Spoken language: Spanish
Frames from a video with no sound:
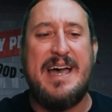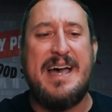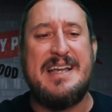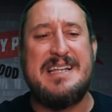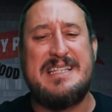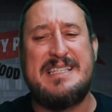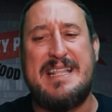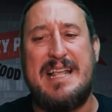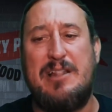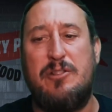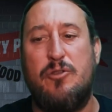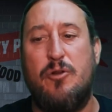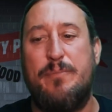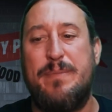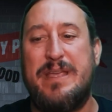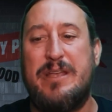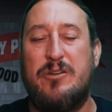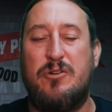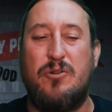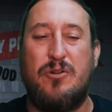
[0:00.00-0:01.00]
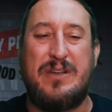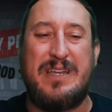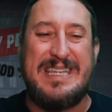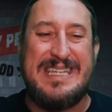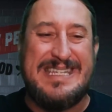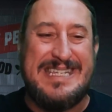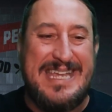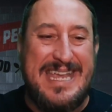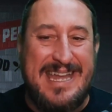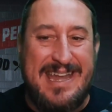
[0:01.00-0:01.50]
hasta el domingo
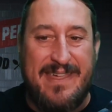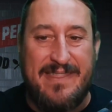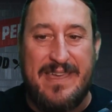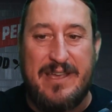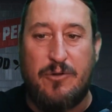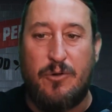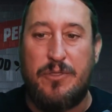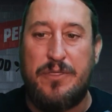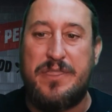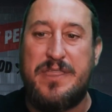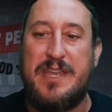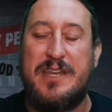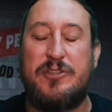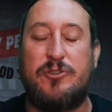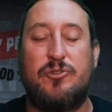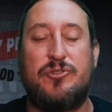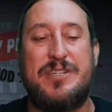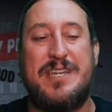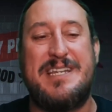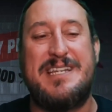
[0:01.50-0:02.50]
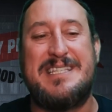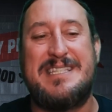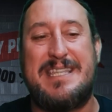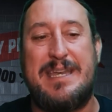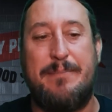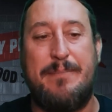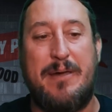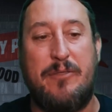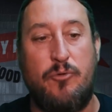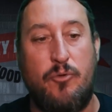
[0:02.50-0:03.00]
llena de conciertos en
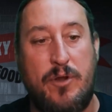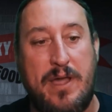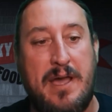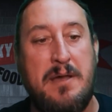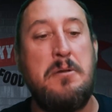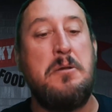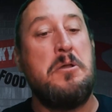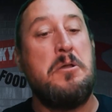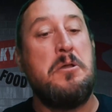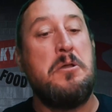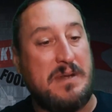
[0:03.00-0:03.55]
Extremadura,